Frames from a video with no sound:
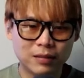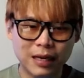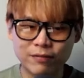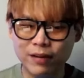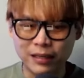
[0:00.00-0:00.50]

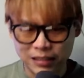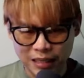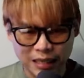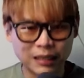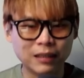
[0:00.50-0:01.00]
ทางฝั่ง
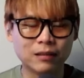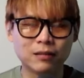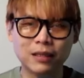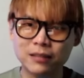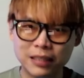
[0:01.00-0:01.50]
จีน
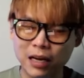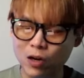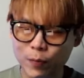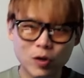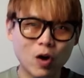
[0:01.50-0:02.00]
รัสเซีย
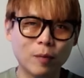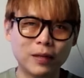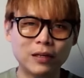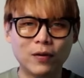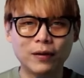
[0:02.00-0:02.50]
ก็ไม่ยอม
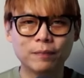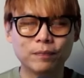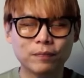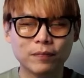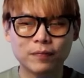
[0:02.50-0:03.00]
แน่นอน
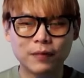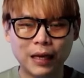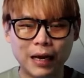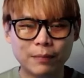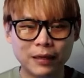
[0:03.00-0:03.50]

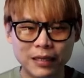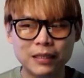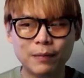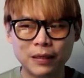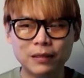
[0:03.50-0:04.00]
นะครับและนี่
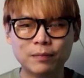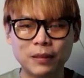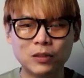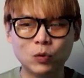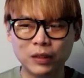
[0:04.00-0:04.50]
จะเป็น
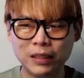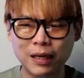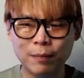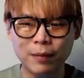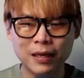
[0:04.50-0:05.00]
เป็นจุดที่
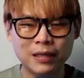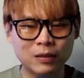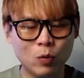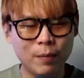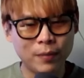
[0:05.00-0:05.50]
ทำให้เกิ
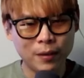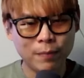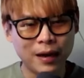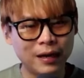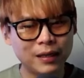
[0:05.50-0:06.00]
ดความพลิก
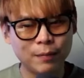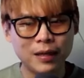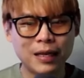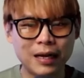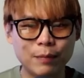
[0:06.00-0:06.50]
ผันและทำ
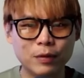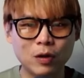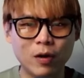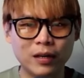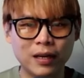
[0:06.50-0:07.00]
ให้ราคาบิต
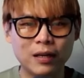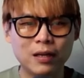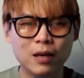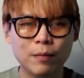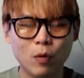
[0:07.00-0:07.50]
คอยน์เนี่ย
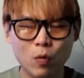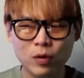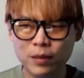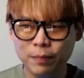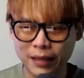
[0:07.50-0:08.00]
พุ่ง
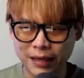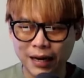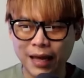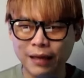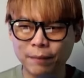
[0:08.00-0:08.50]
ขึ้นไปอีก
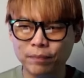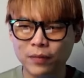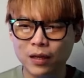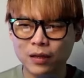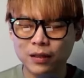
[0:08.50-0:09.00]
ไกล
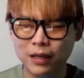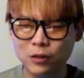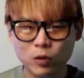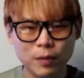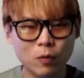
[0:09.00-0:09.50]
ดังนั้
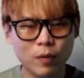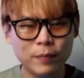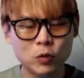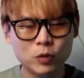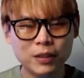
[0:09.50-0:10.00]
นช่วงนี้ผมว่า
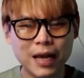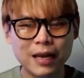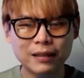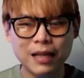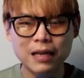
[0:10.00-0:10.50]
เป็นช่วงที่น่า
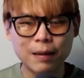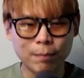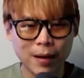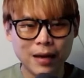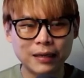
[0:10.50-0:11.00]
น่าเก็
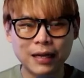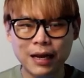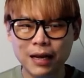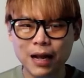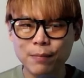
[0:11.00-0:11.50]
บมากเลยนะ
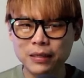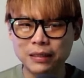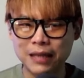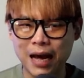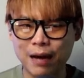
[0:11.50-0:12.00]
ฮะห้าหมื่
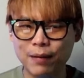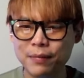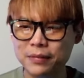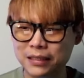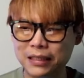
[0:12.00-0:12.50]
นสาม
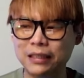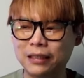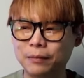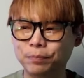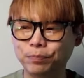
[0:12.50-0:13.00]
ห้าหมื่นสี่
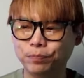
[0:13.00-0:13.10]
เนี่ย